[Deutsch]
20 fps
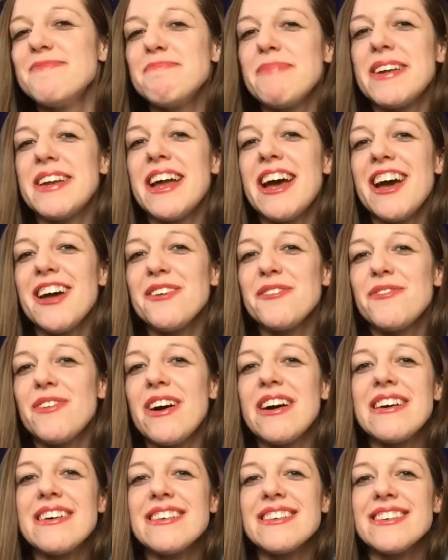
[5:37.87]
man
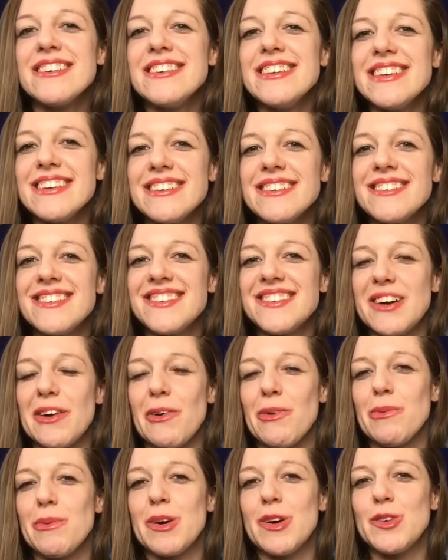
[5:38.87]
einfach nicht
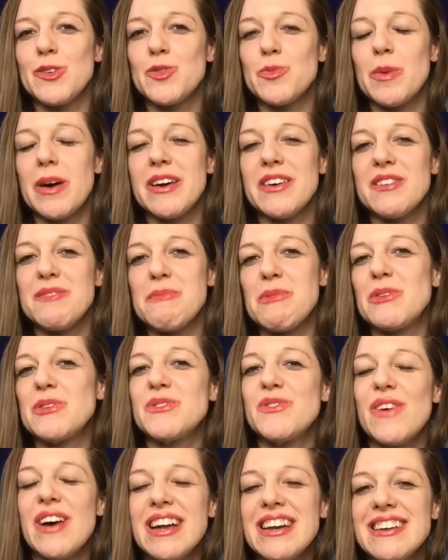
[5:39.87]
darüber sprechen
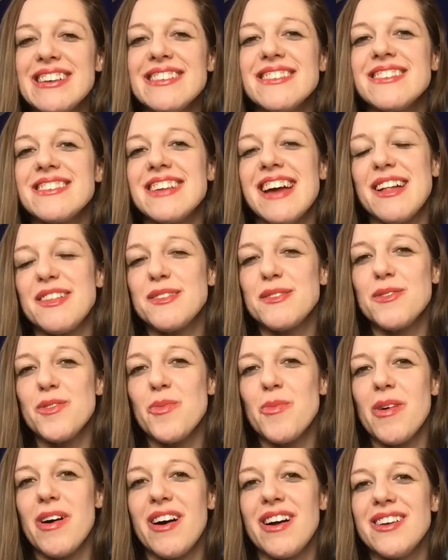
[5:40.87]
muss, weil es ganz
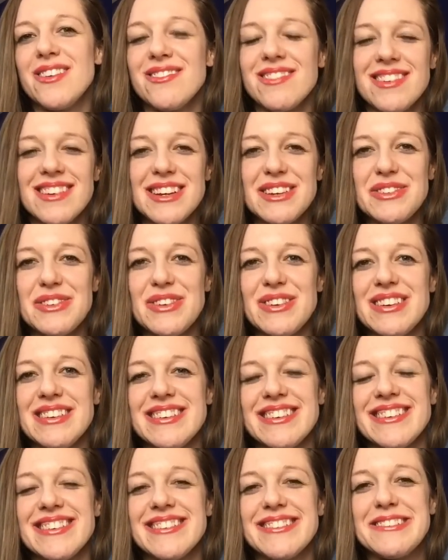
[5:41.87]
normal und
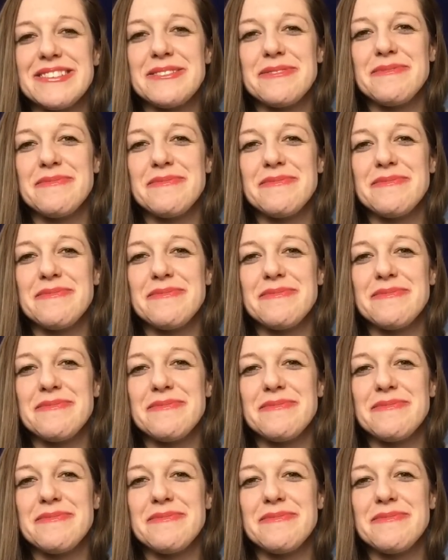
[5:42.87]
natürlich ist.